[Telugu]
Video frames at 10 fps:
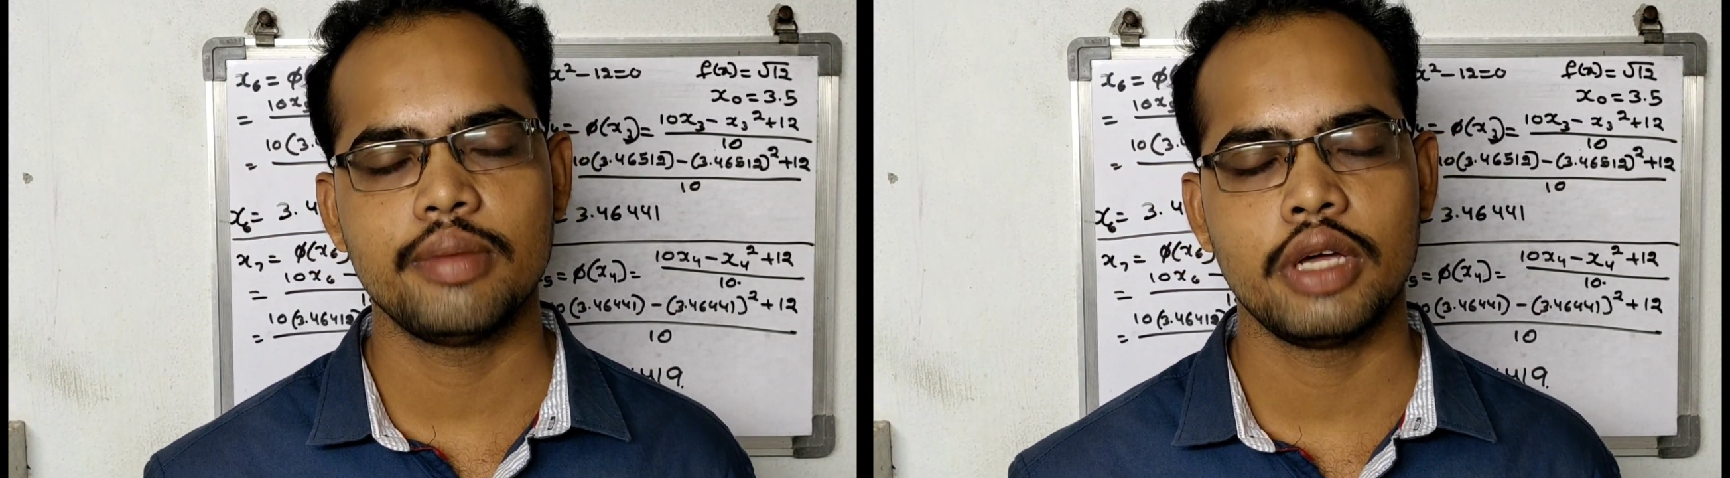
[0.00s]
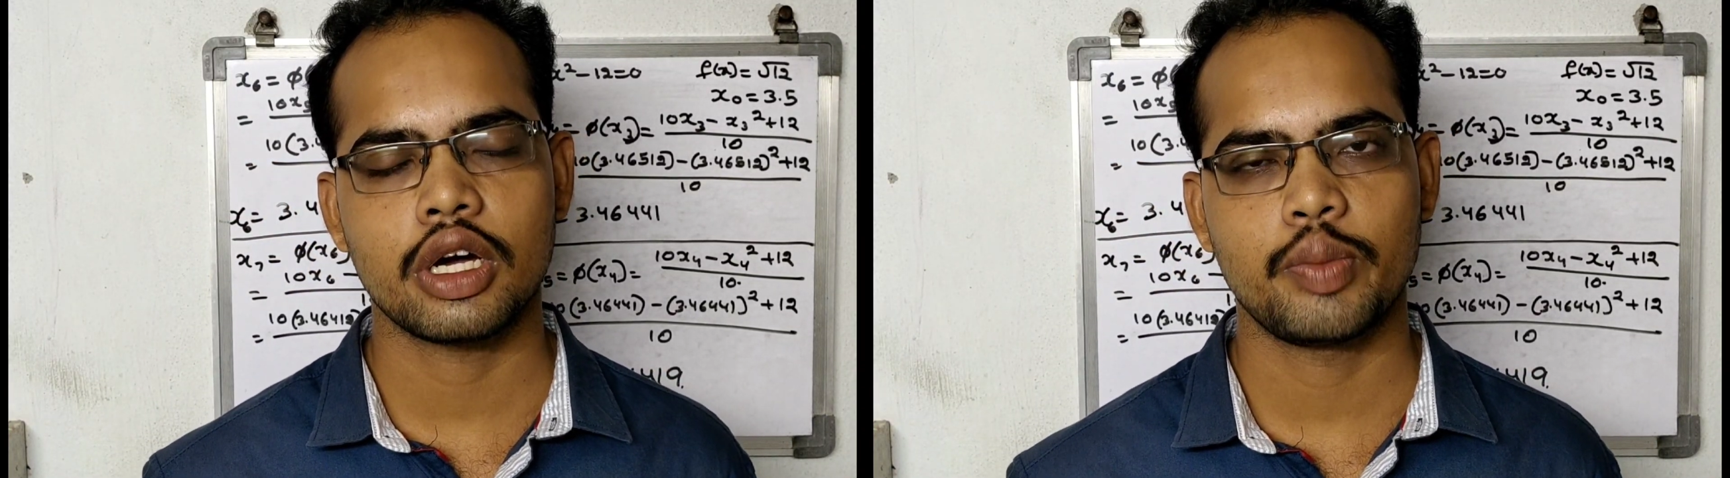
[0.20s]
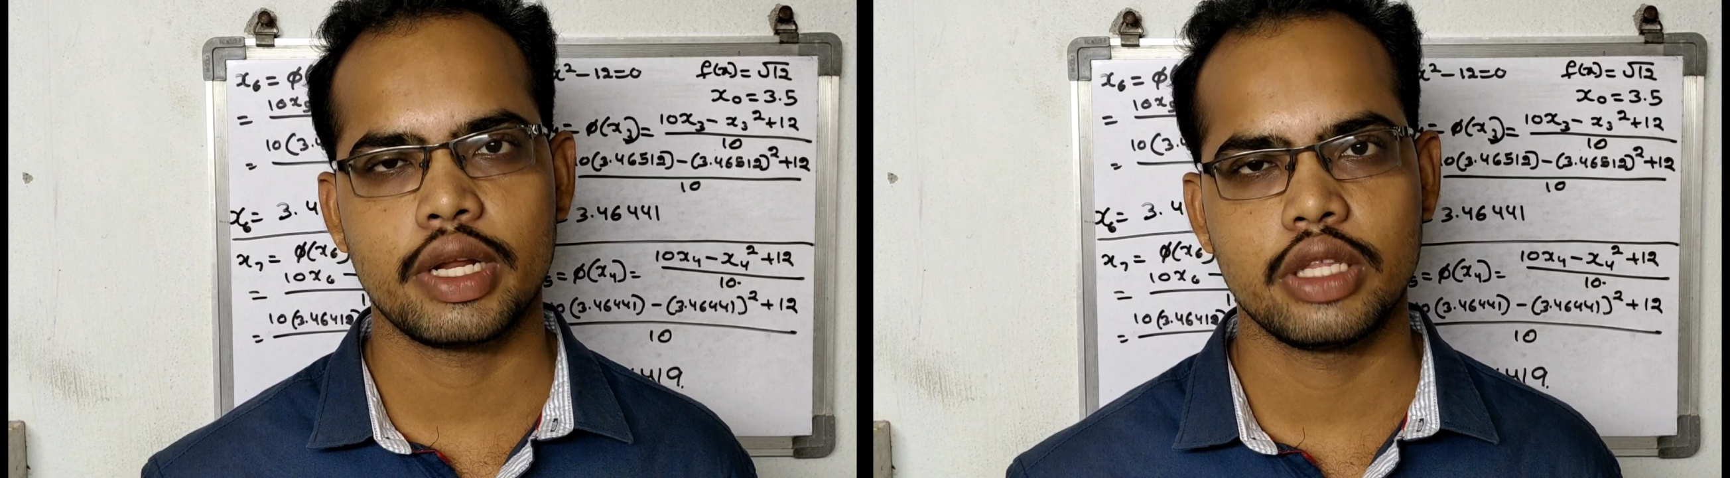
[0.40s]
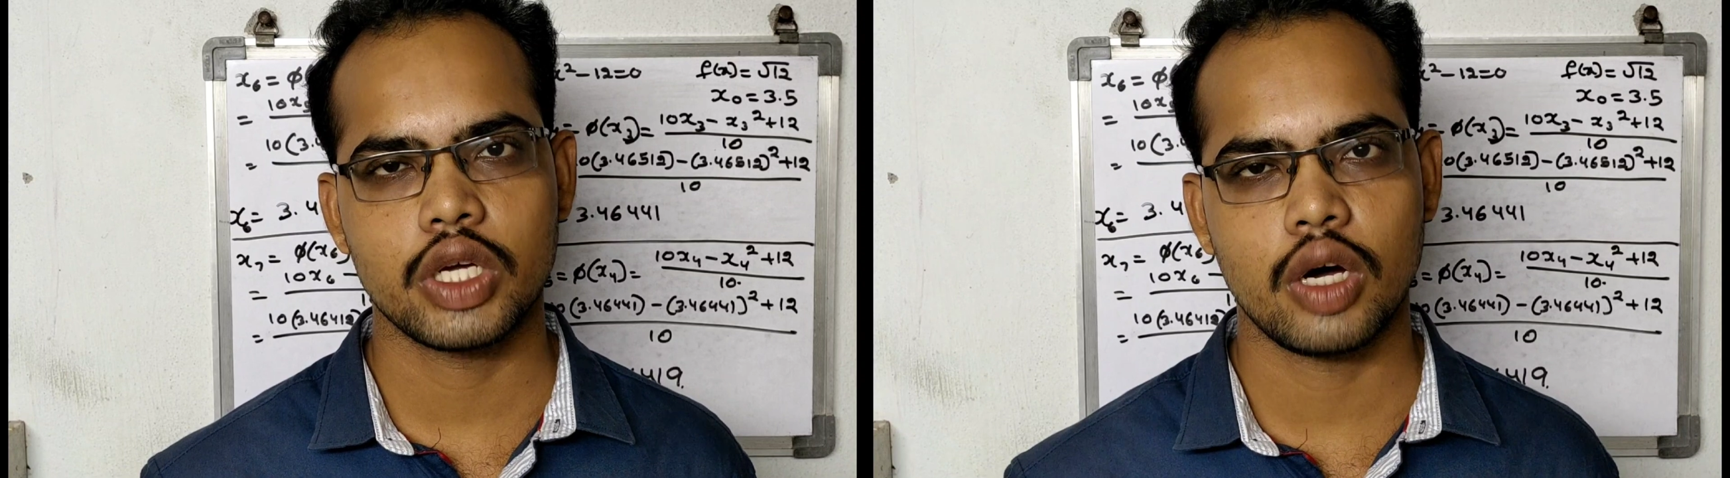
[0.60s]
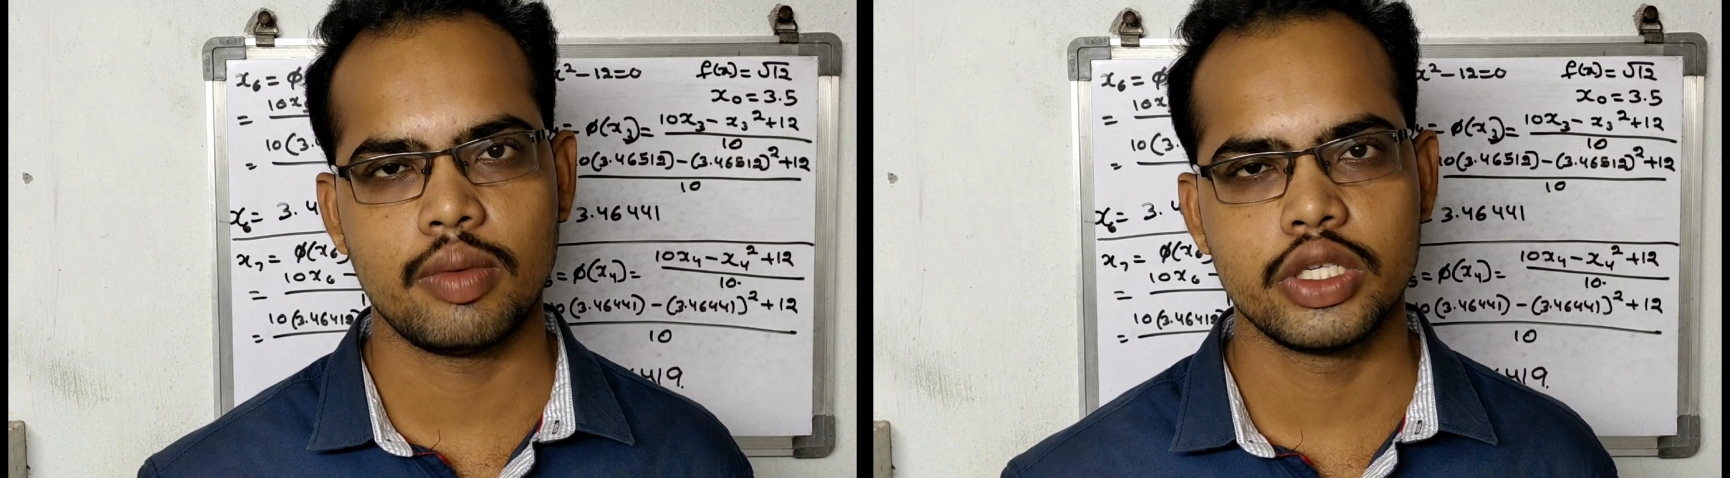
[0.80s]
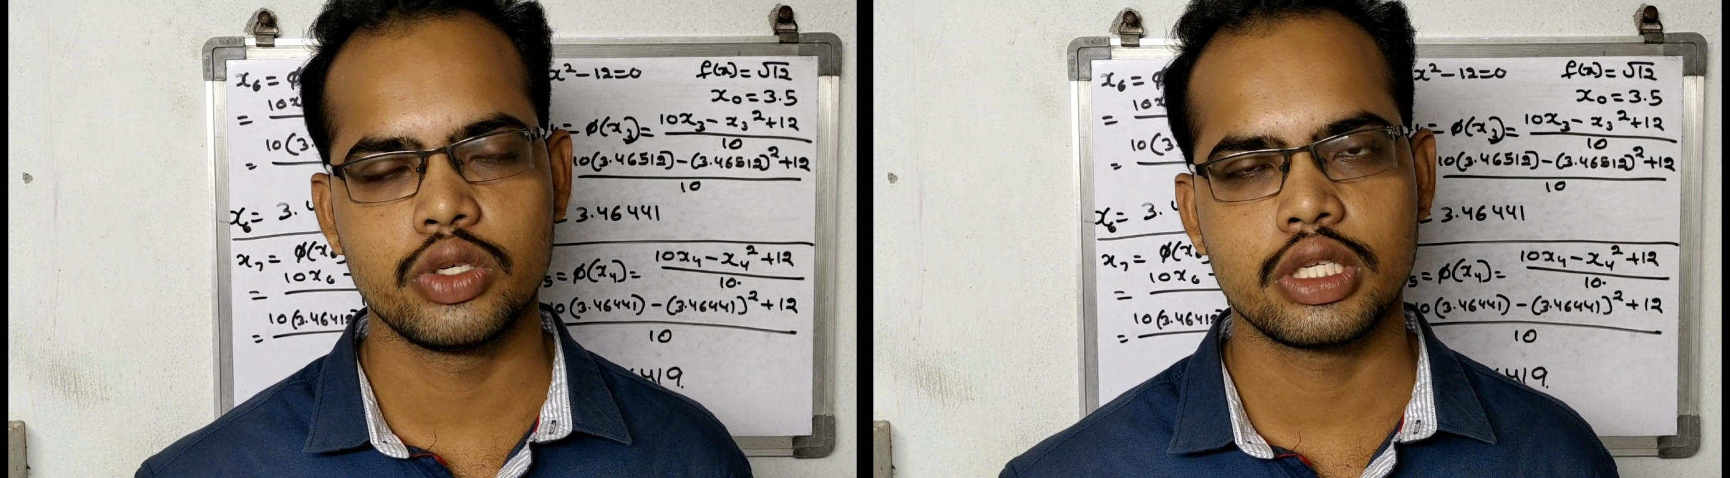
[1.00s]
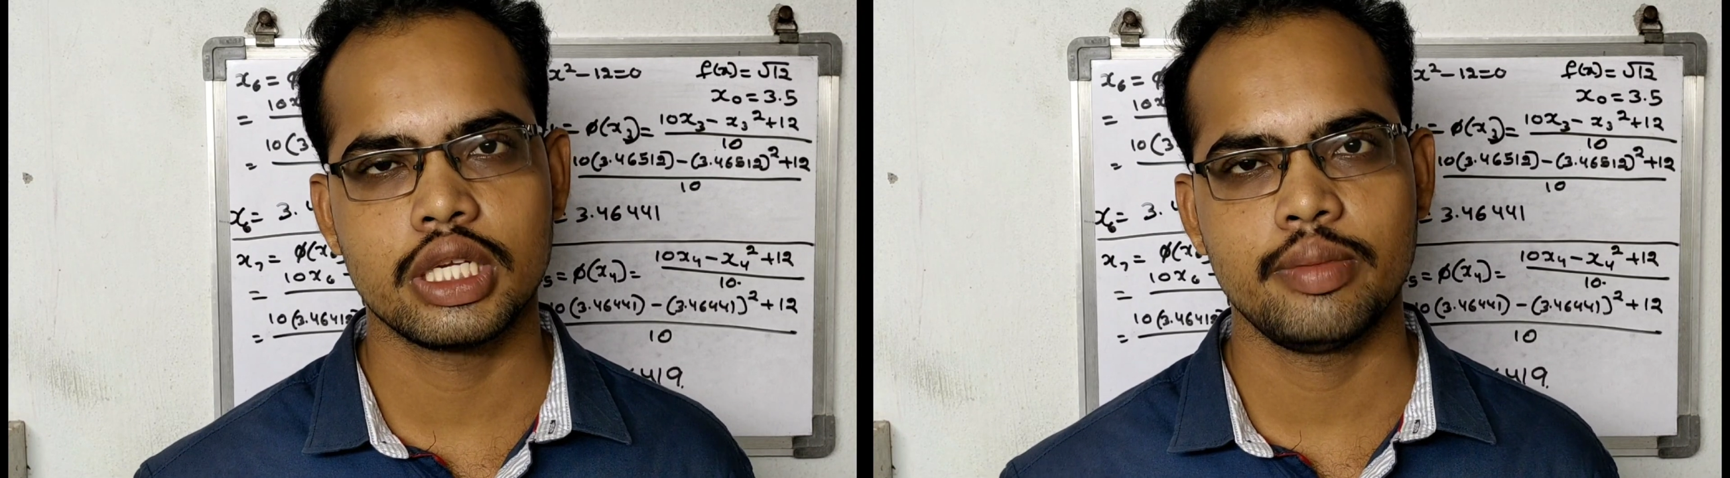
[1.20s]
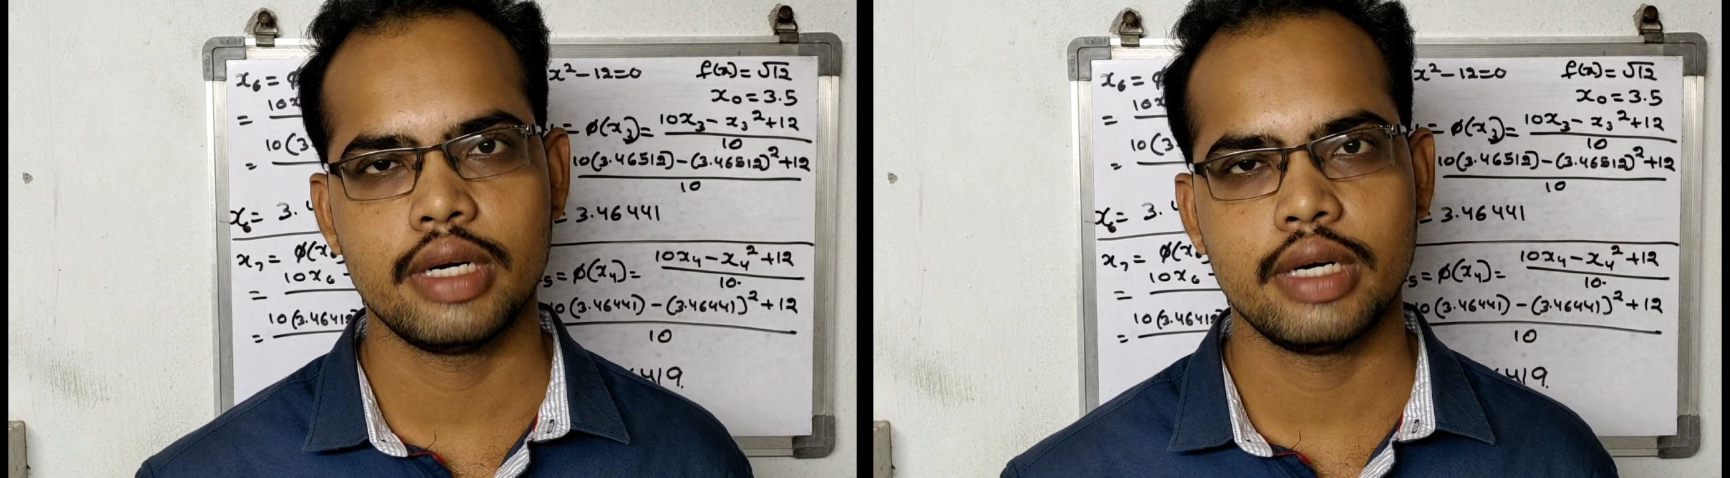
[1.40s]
మీ యొక్క ప్రతి కామెంట్ చూసి